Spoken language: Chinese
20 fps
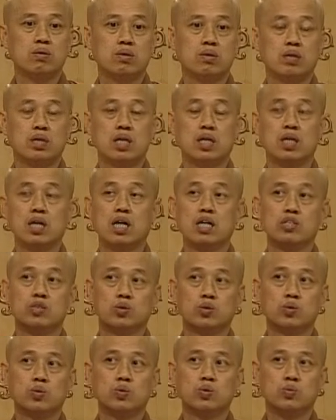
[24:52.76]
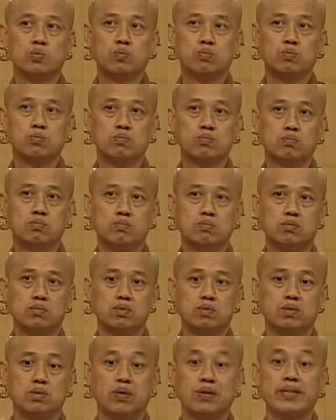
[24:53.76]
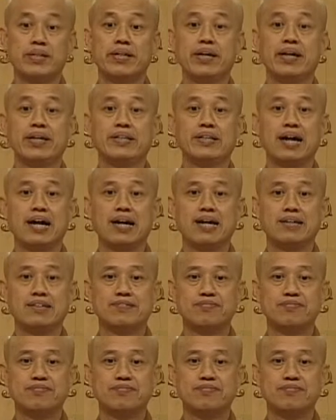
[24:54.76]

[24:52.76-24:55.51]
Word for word: 一棵树有一天呢，